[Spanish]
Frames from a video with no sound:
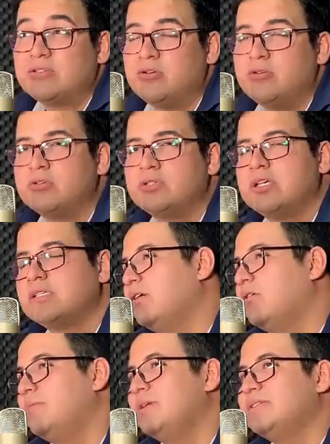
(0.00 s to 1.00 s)
cosas,
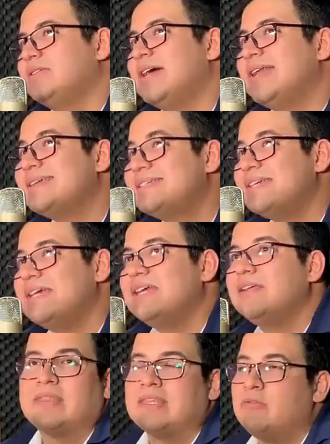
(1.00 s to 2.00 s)
comenzar a
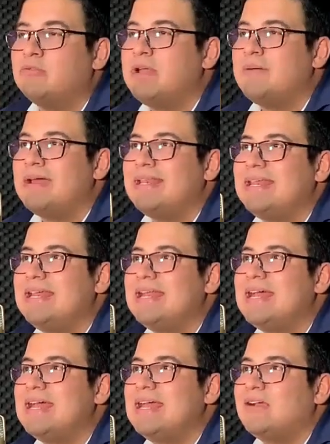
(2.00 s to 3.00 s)
hacer de una
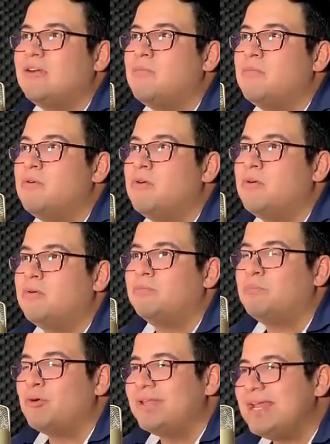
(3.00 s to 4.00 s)
manera como
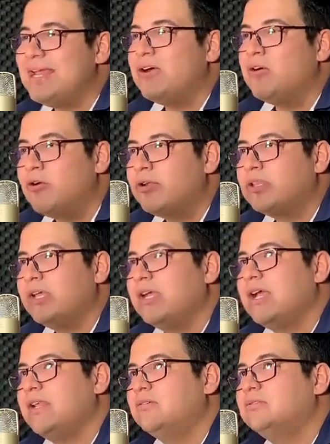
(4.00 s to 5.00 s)
poner en
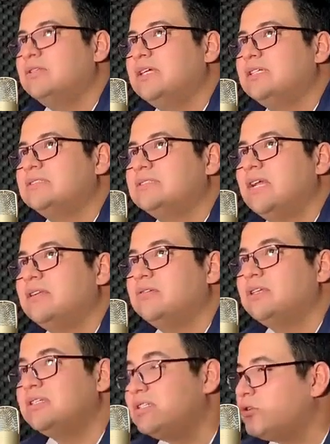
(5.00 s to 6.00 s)
orden algunas,
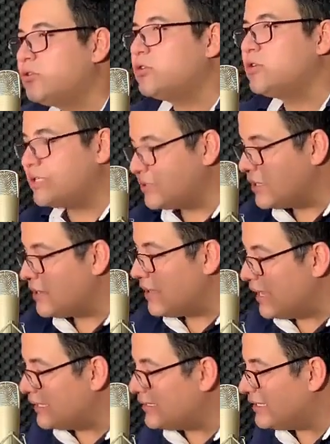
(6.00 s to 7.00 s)
algunas situaciones,
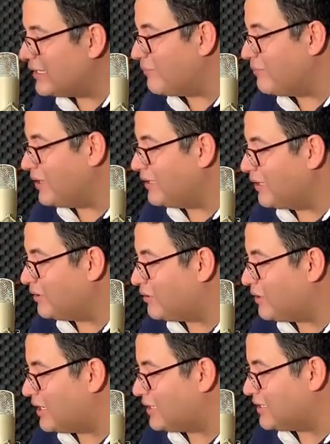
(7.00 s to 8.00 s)
entran también
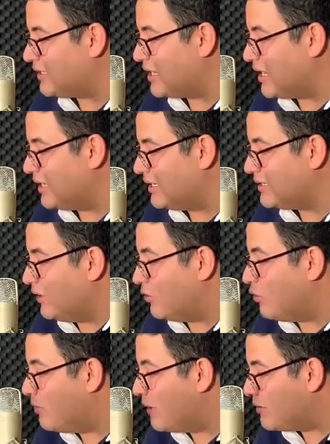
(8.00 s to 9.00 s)
dentro de las señales
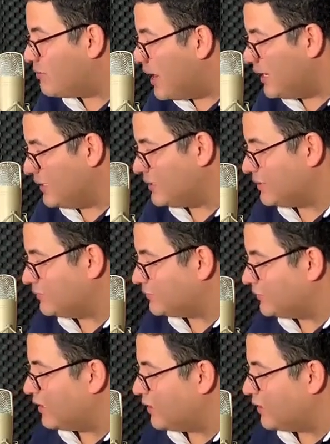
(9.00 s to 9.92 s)
no verbales. ¿Y